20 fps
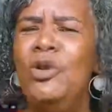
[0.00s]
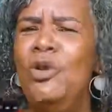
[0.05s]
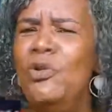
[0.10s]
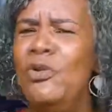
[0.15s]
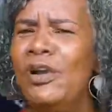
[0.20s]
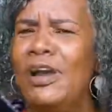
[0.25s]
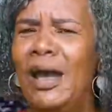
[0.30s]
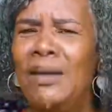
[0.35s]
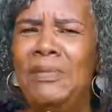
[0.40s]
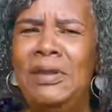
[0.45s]

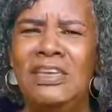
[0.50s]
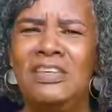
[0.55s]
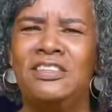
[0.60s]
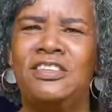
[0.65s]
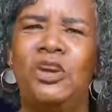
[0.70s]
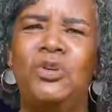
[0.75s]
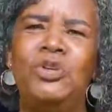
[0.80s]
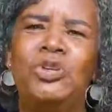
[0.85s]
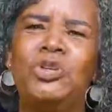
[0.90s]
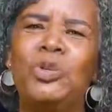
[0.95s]
nunca
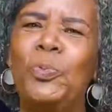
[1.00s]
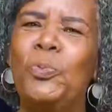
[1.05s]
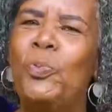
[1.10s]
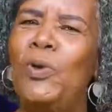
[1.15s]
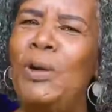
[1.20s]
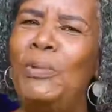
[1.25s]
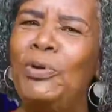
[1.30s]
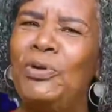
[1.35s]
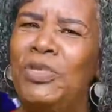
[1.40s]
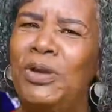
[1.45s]
vista en nuestro
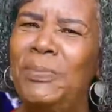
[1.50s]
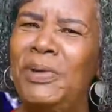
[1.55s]
pueblo de